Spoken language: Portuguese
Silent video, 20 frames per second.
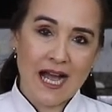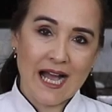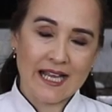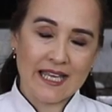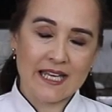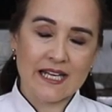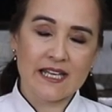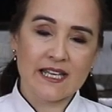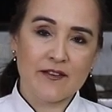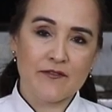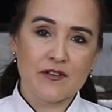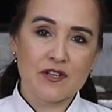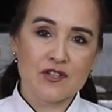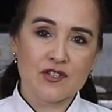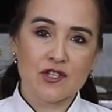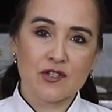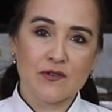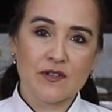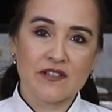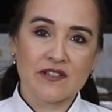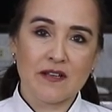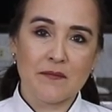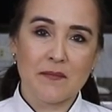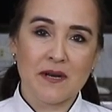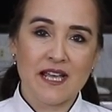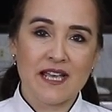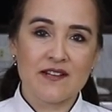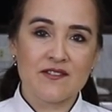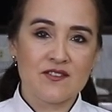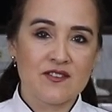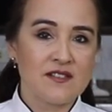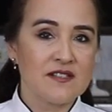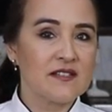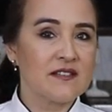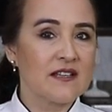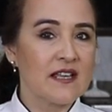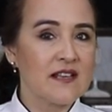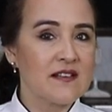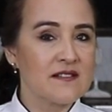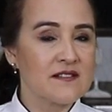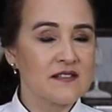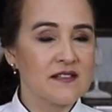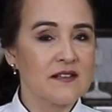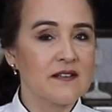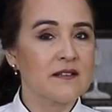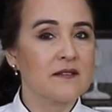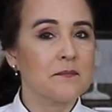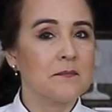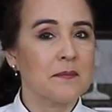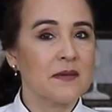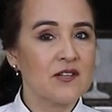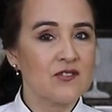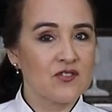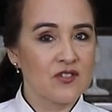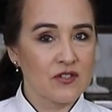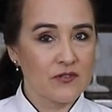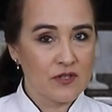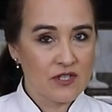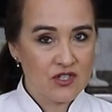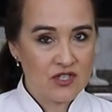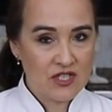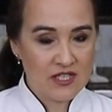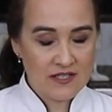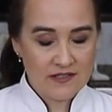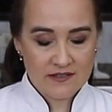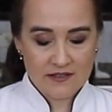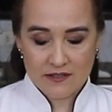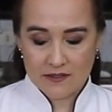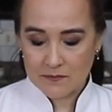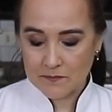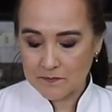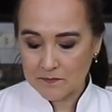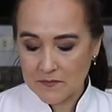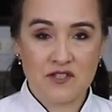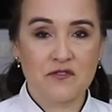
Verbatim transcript: aquele que é vendido em tabletes e tem que ser mantido na geladeira.